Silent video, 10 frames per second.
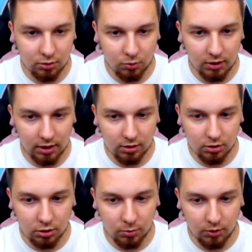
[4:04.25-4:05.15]
Tutaj
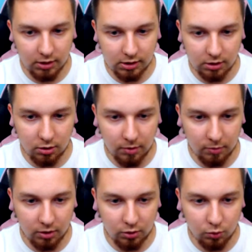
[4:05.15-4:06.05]
coś mogę zjeść. Dobra,
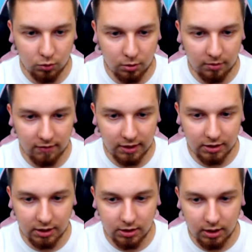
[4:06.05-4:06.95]
mogę tu sobie
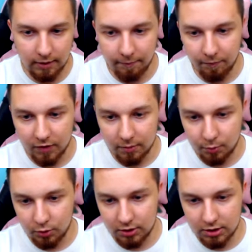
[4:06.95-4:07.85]
wlecieć,
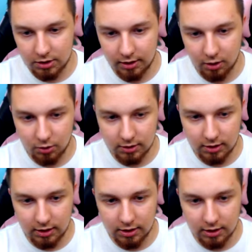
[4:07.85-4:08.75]
podjeść te kostki.